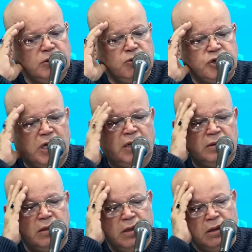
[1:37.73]
يوجع
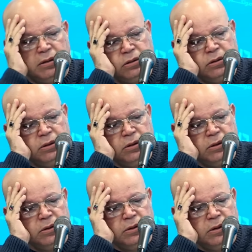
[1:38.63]
الانتظار
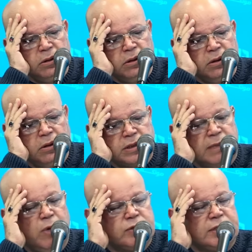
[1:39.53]
لطف عليك نخي
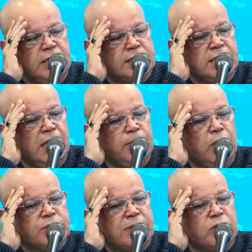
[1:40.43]
67 سنه
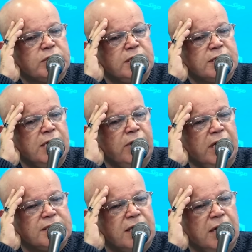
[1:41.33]
منهم 67 سنه وانا
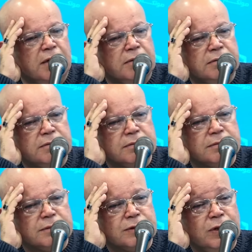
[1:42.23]
نستنى لطف
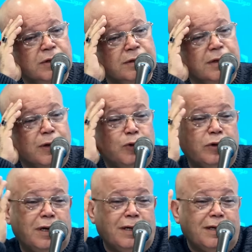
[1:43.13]
عليك
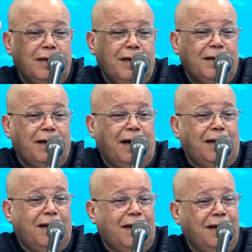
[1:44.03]
نخي
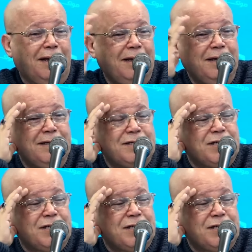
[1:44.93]
67